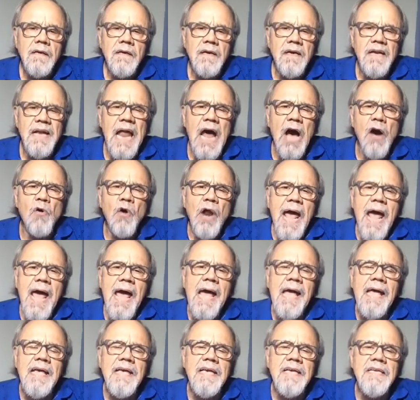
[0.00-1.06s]

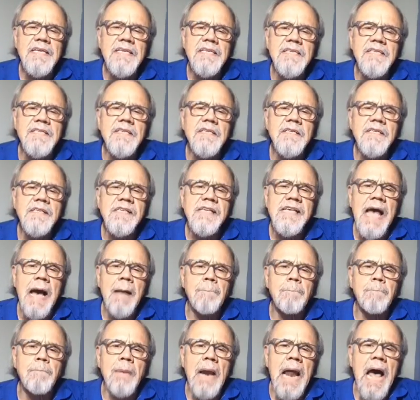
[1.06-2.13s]
lauréis e
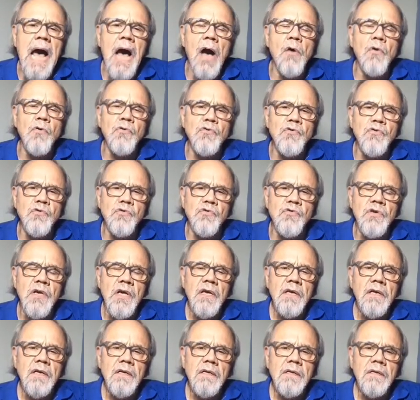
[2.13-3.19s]
aplausos
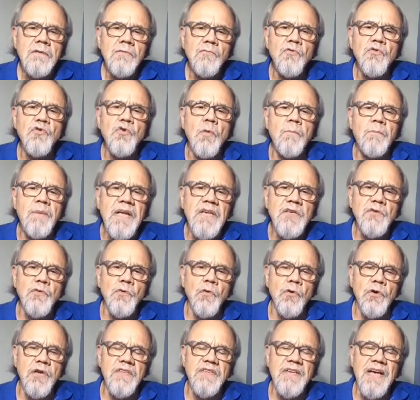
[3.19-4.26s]
dos
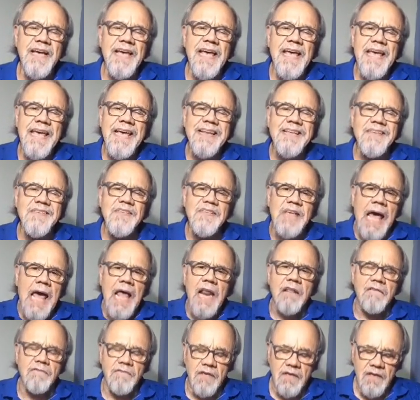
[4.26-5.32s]
opressores a quem ele
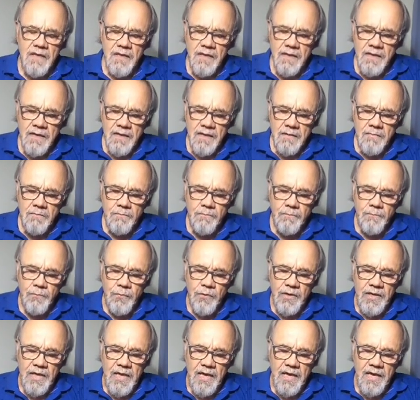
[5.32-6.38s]
serve.
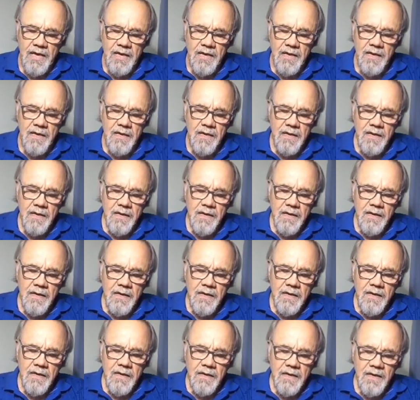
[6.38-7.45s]
Porque
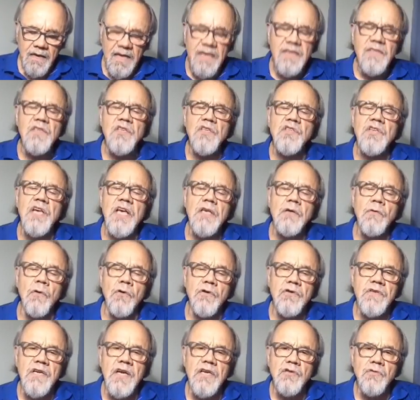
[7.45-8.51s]
este
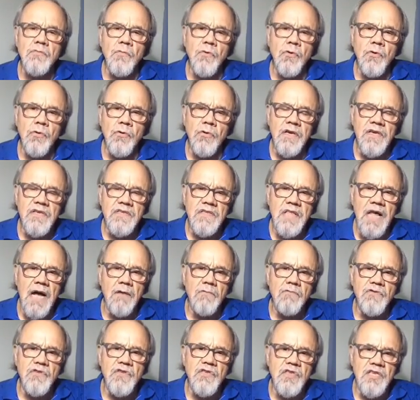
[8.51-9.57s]
senhor Sérgio Moro, que está
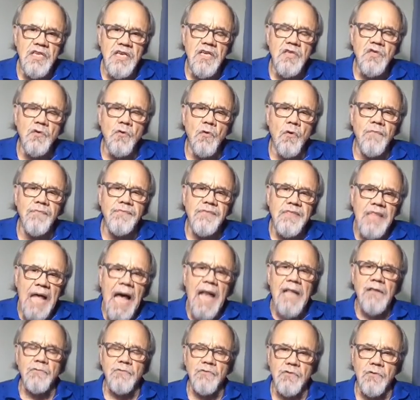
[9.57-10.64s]
com os dias
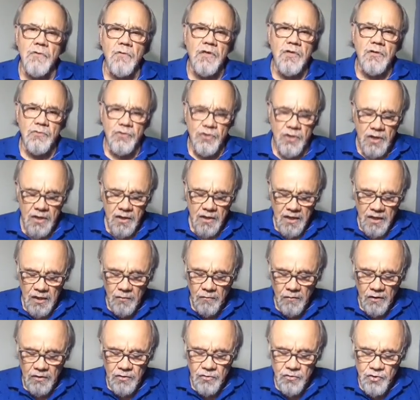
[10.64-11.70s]
contados enquanto,
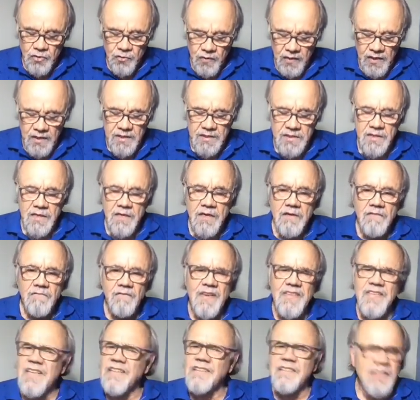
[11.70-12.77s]
enquanto juiz,
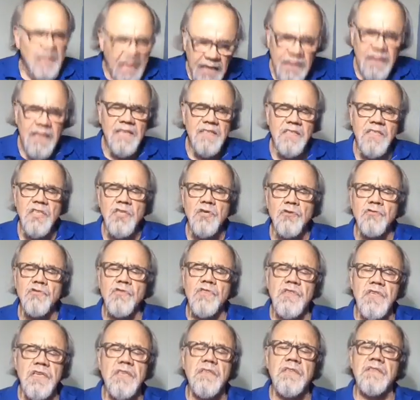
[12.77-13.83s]
fazendo tantas
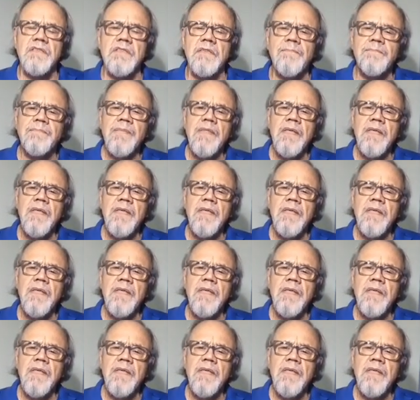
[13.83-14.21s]
injustiças,